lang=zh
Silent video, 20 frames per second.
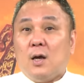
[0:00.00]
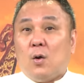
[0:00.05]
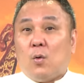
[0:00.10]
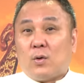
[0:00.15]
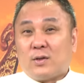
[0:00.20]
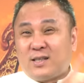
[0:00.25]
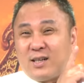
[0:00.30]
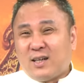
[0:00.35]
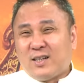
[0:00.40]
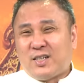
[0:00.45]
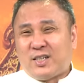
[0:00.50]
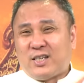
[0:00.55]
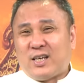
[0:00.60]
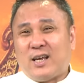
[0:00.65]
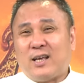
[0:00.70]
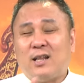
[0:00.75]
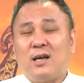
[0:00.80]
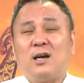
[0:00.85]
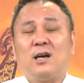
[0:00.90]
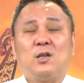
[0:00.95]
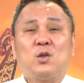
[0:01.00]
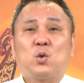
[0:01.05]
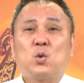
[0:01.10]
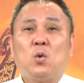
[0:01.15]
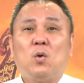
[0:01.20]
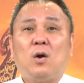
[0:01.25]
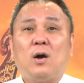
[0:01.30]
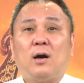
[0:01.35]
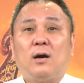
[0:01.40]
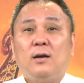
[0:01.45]
我这个写了很
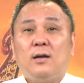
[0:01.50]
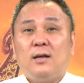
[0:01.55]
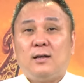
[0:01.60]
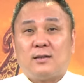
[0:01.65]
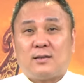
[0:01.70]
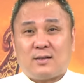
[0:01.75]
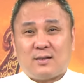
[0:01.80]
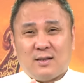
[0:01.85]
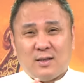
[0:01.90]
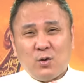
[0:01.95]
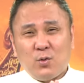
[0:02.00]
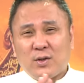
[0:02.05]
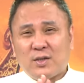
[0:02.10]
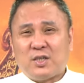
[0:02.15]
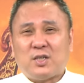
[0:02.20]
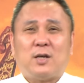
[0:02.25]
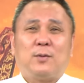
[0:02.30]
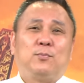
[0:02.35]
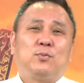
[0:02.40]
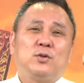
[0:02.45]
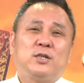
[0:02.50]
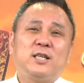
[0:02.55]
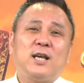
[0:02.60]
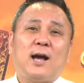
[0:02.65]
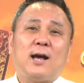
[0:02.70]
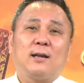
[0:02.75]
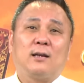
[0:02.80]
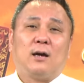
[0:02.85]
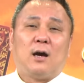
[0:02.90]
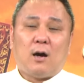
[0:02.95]
多啊，因为写不
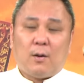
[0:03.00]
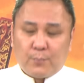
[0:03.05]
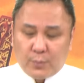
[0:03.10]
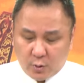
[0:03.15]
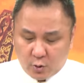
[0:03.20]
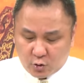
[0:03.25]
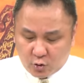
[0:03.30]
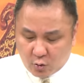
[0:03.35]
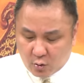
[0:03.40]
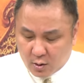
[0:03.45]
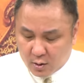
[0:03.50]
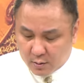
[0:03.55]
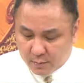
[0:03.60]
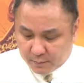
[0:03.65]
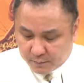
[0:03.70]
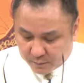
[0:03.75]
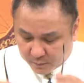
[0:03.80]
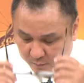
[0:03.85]
下了哈。比如说，